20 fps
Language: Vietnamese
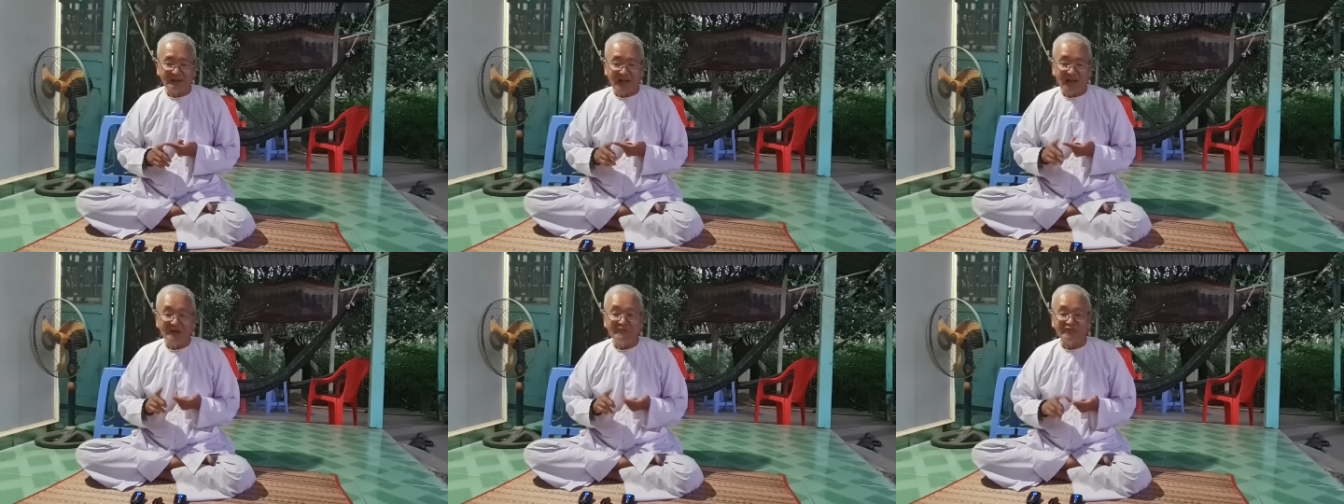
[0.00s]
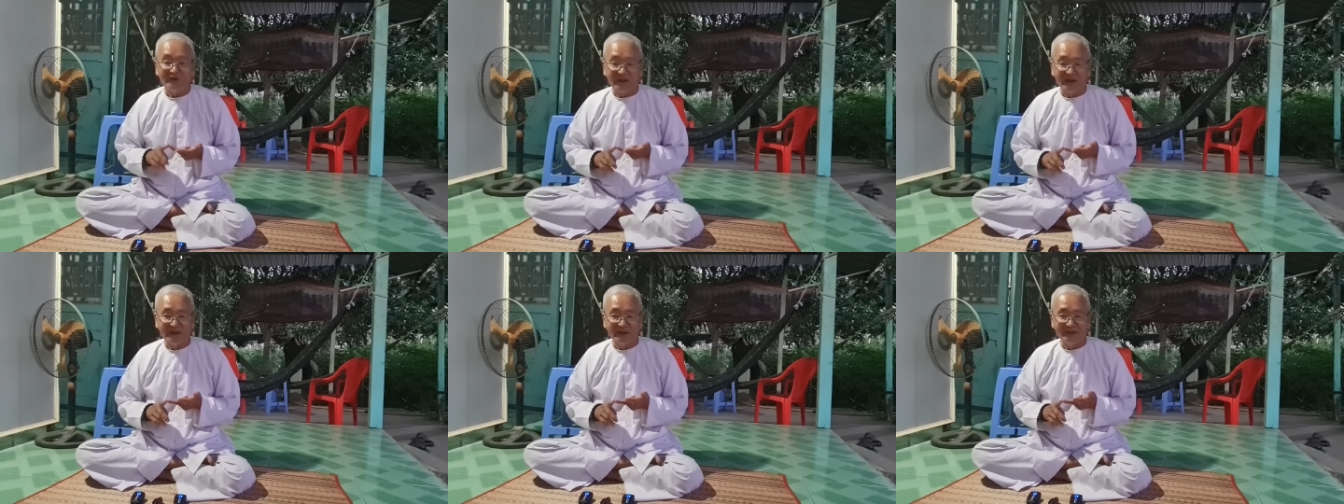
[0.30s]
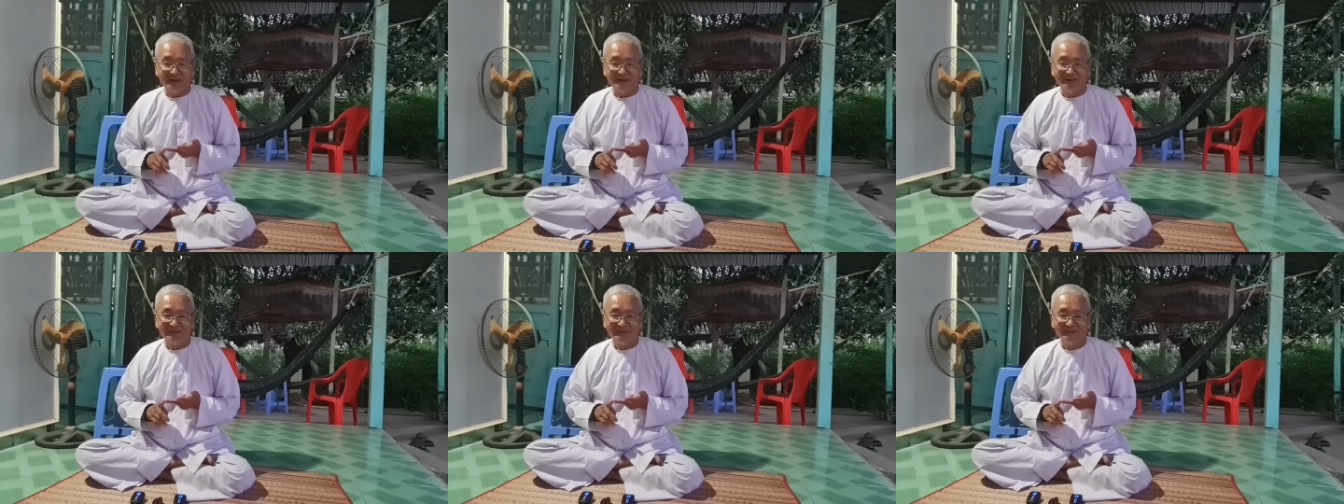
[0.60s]
á phiện
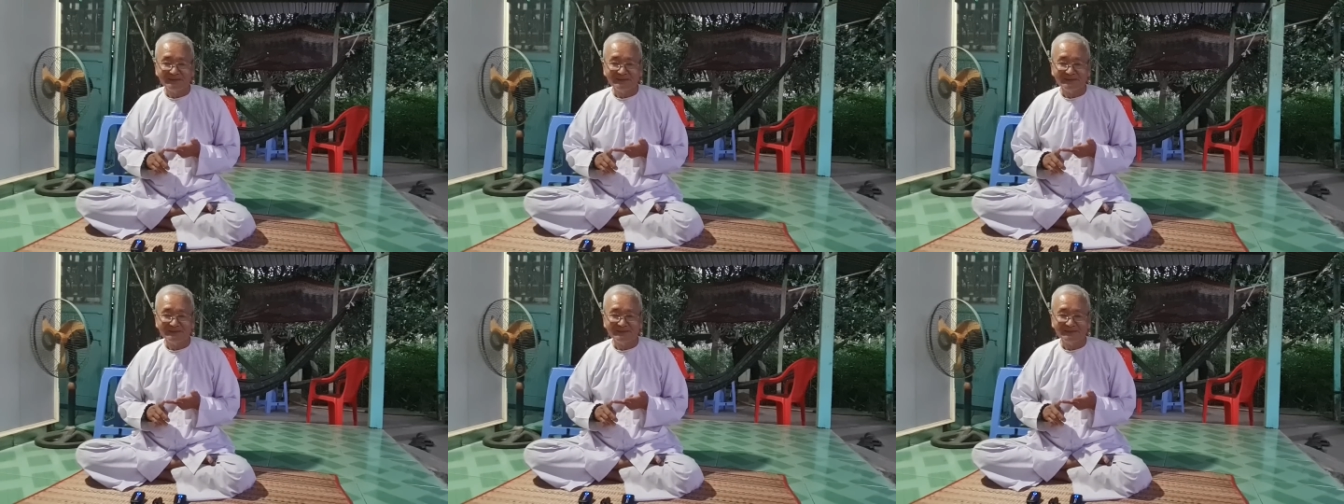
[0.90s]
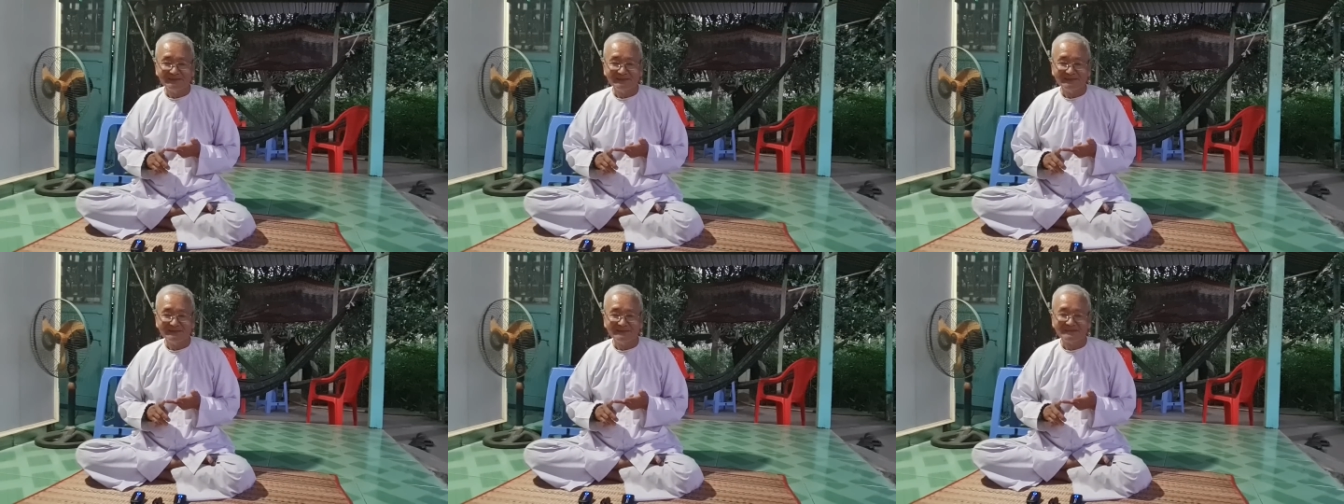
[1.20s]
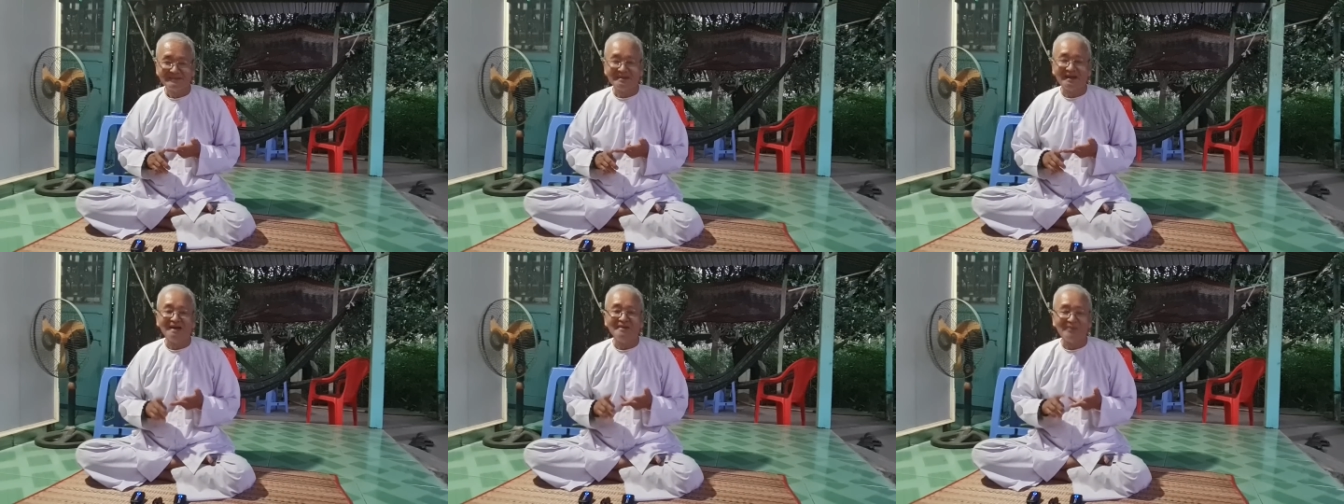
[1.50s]

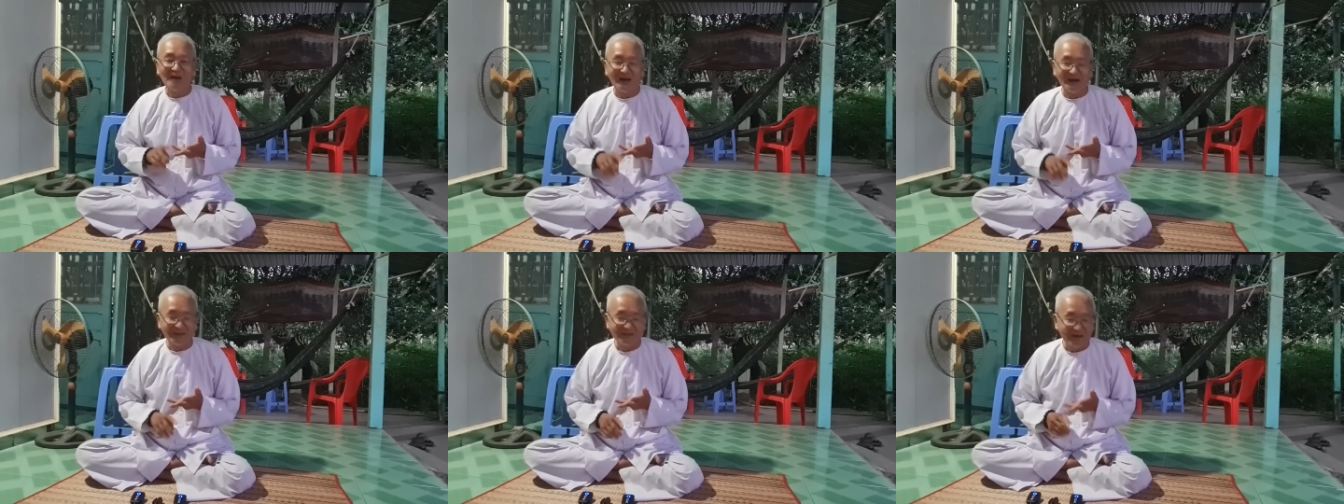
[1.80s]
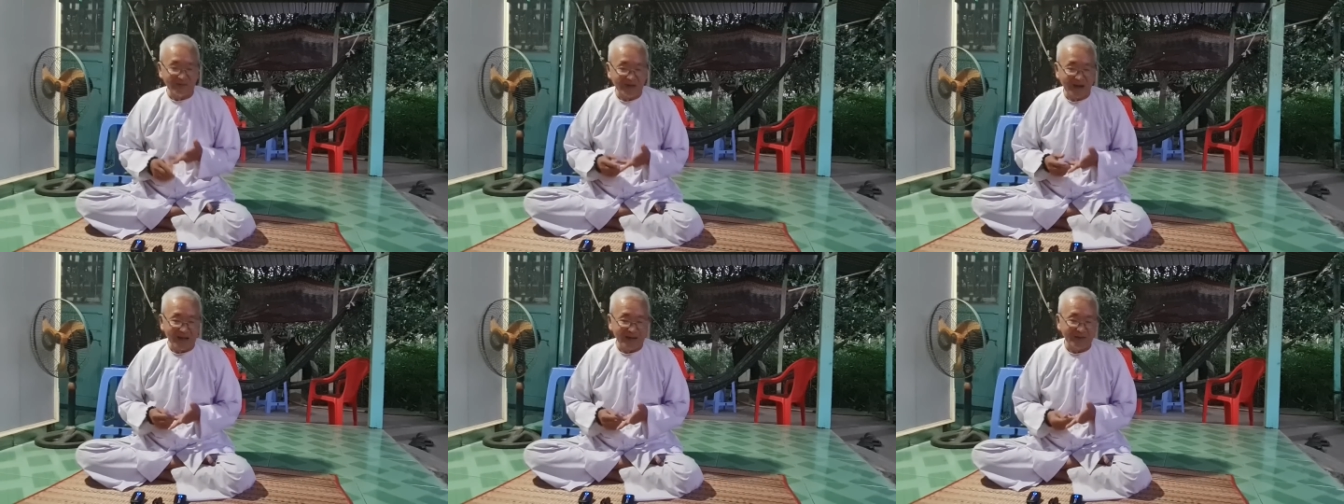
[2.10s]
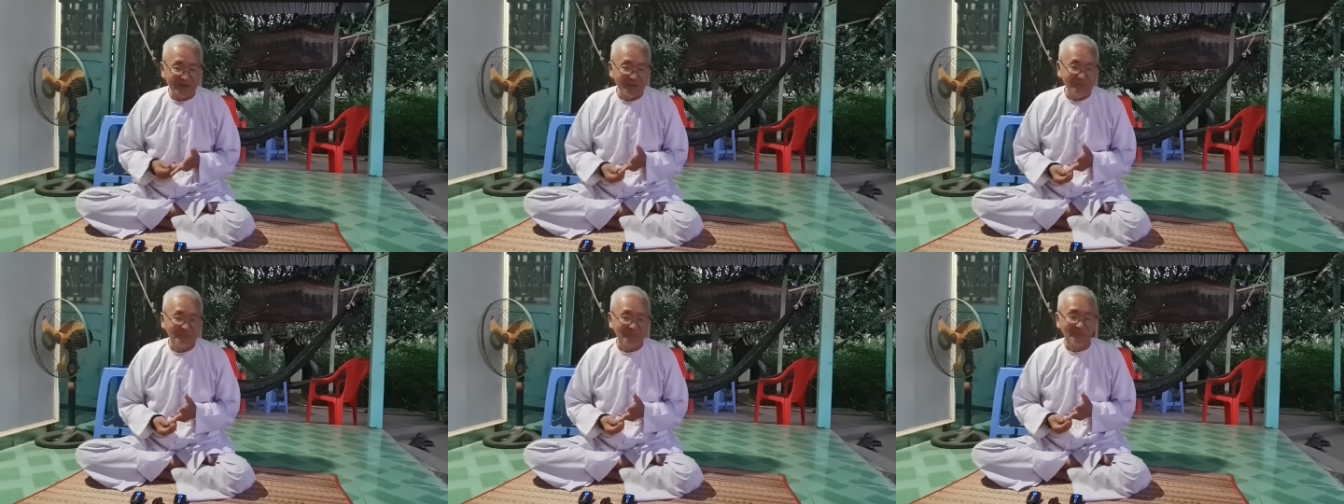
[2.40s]
chơi bời theo đàn
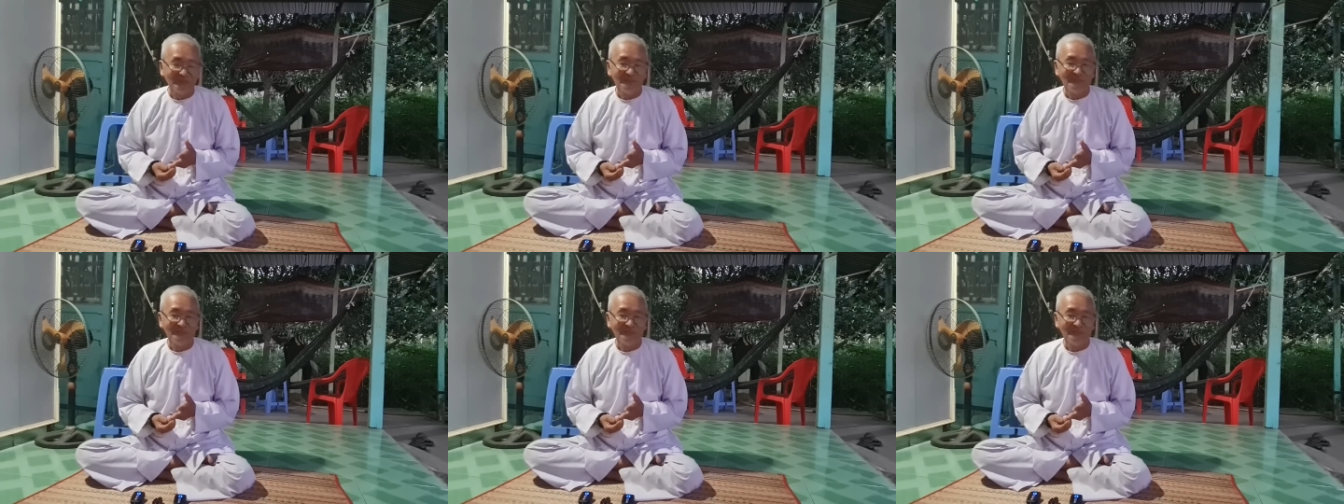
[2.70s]
điếm